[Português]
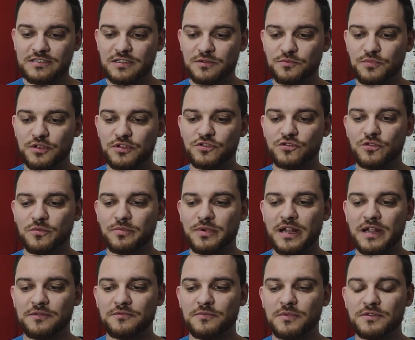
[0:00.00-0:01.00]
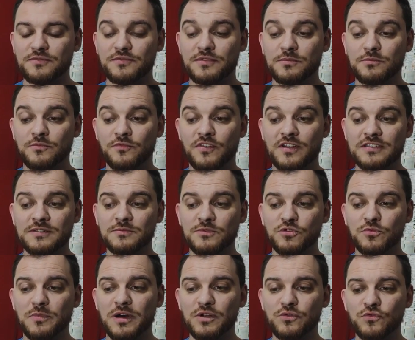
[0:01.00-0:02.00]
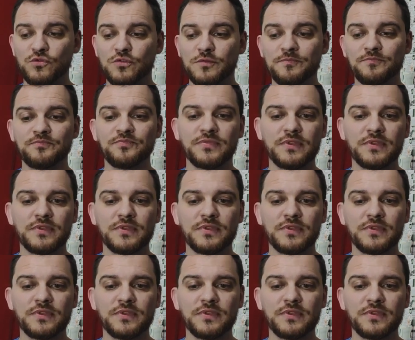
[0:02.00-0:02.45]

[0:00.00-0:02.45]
você não pode soprar, não pode fazer muito barulho.